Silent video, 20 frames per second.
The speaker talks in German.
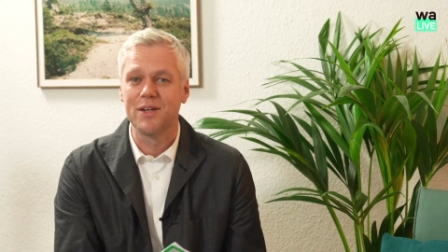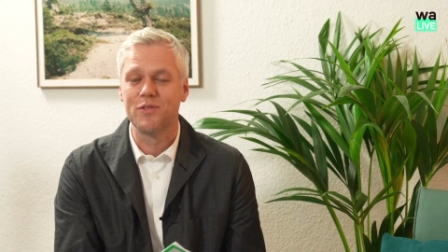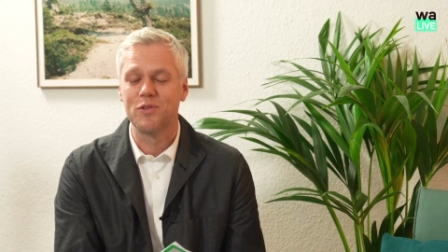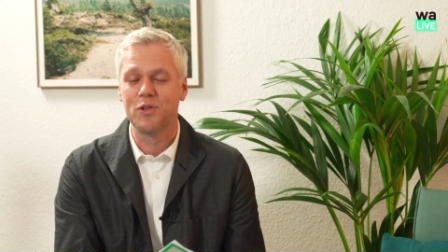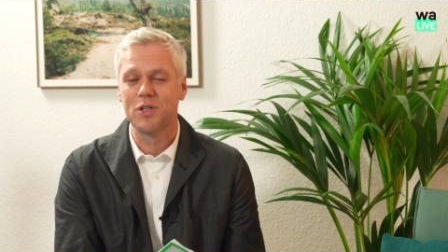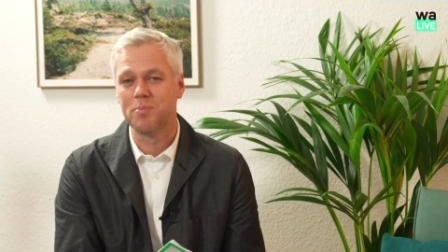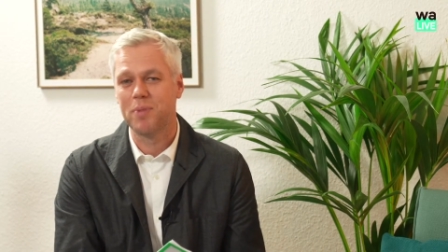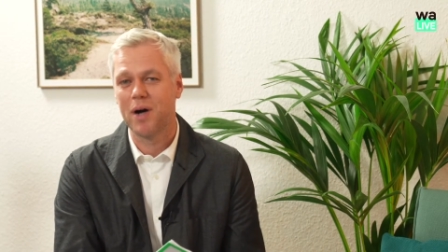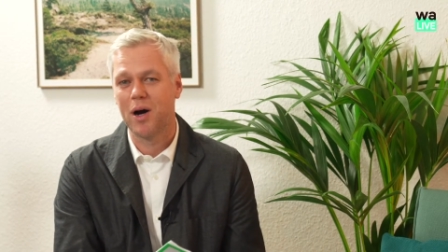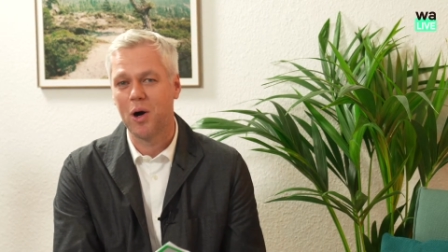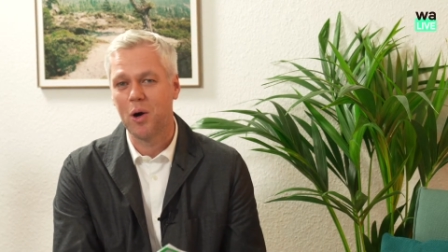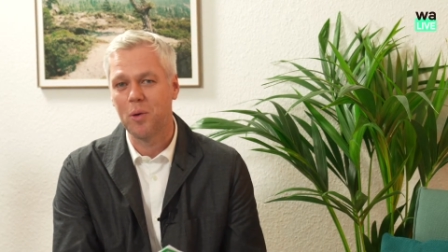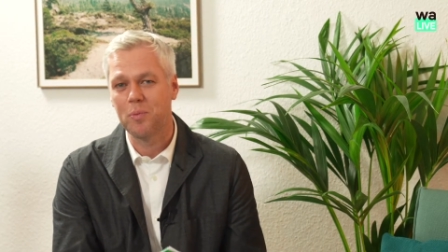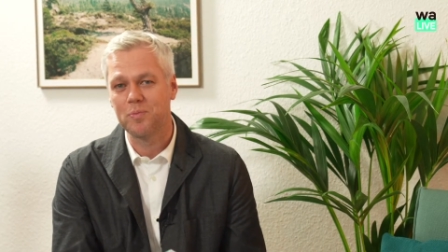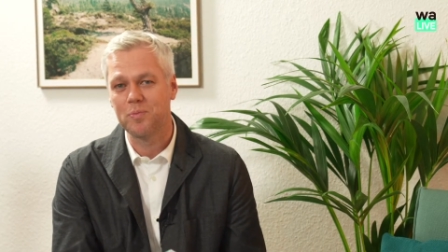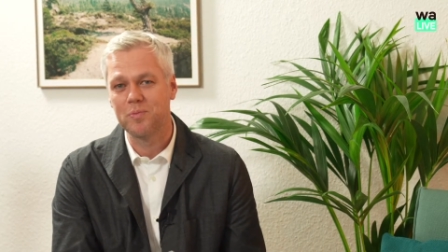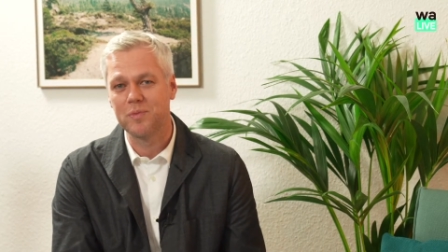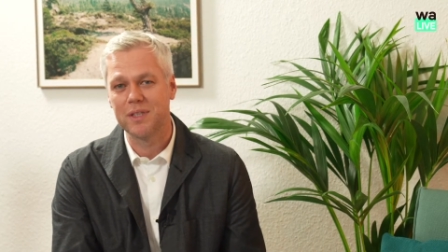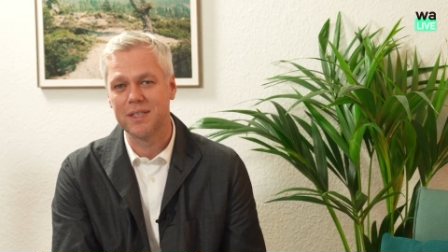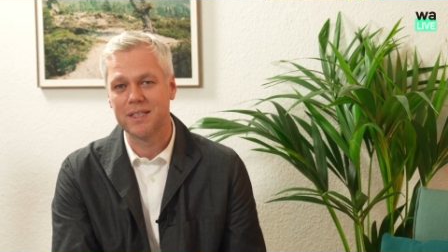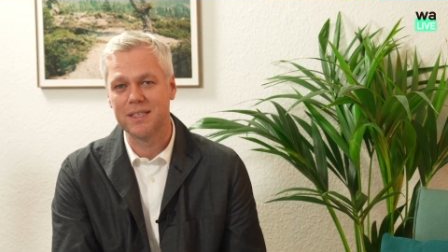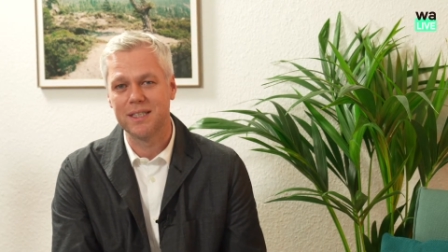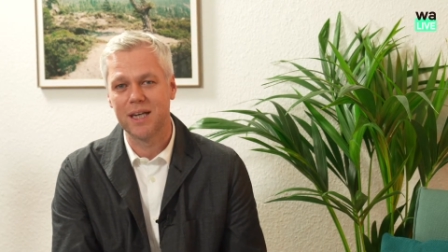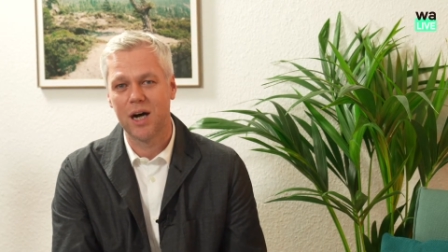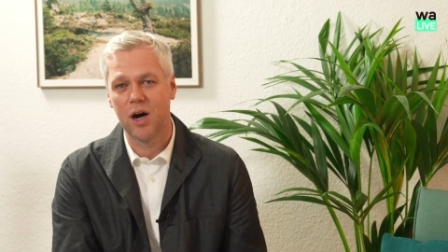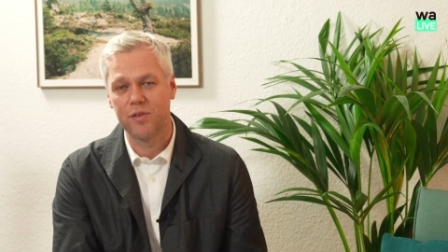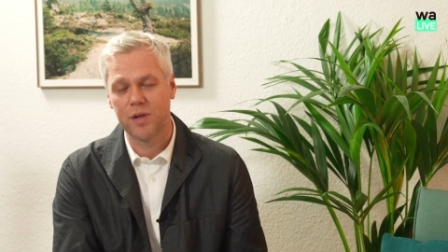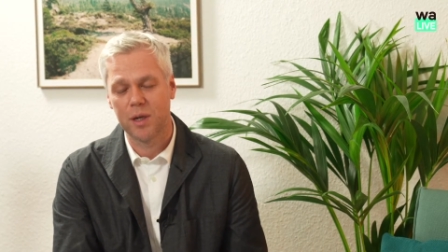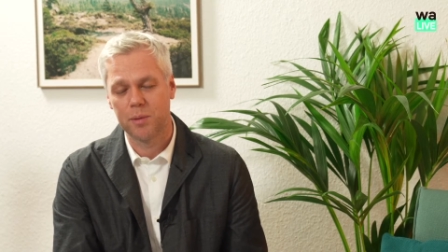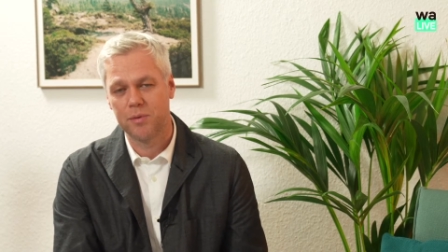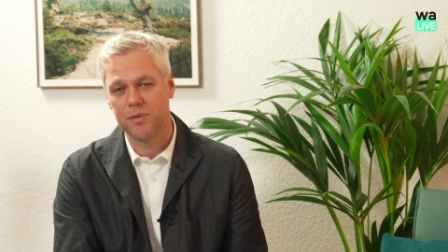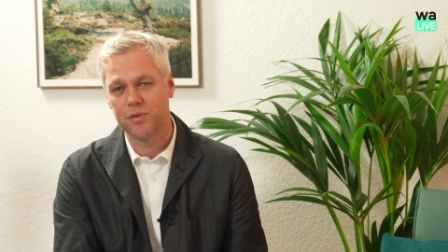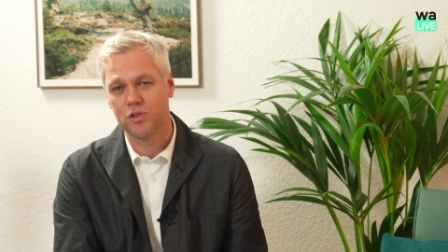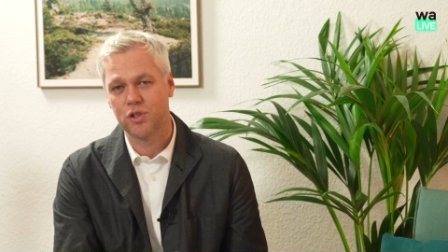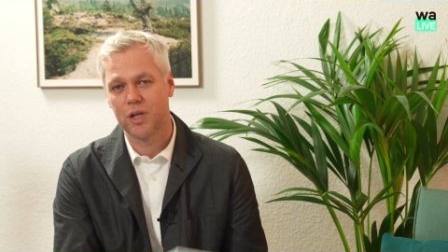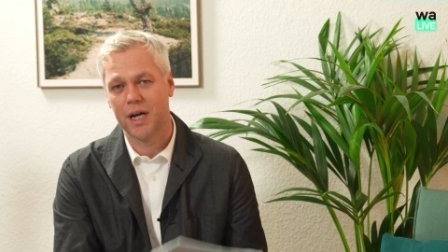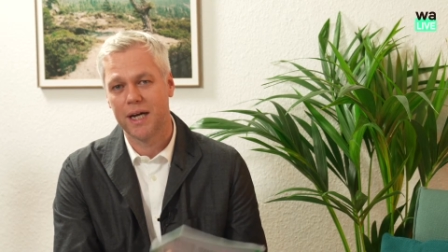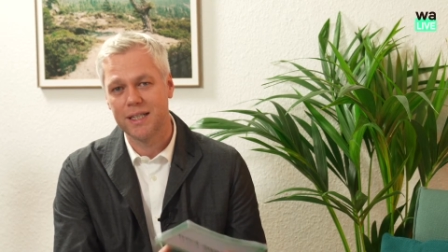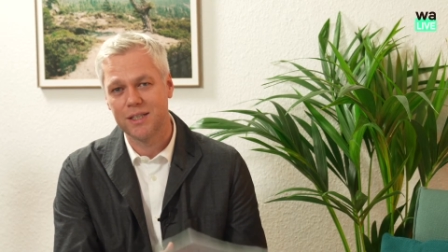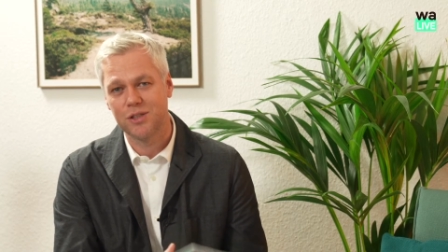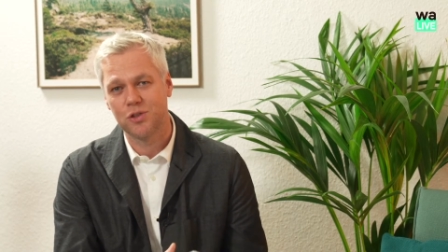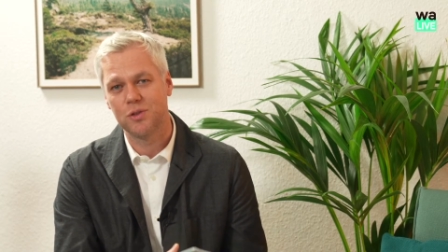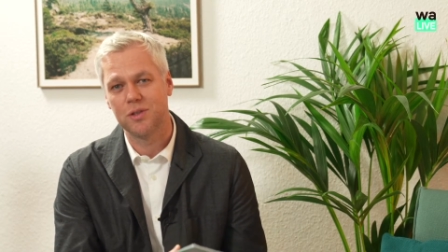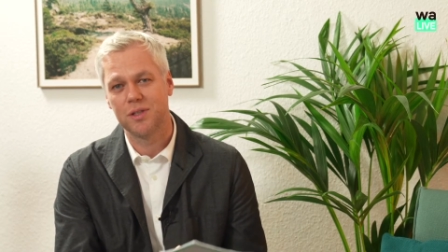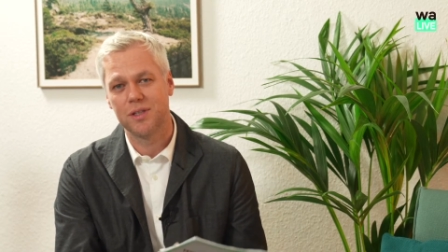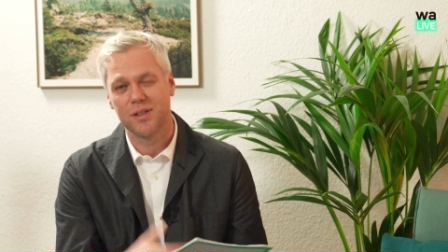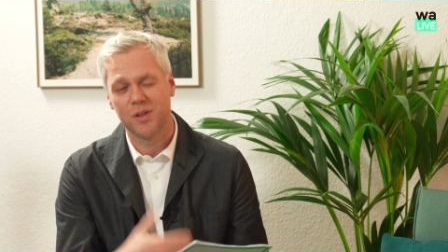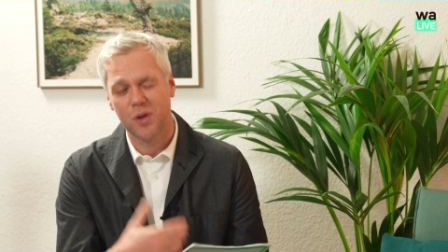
würde ich behaupten, ist diese Aufgabe wahrscheinlich schon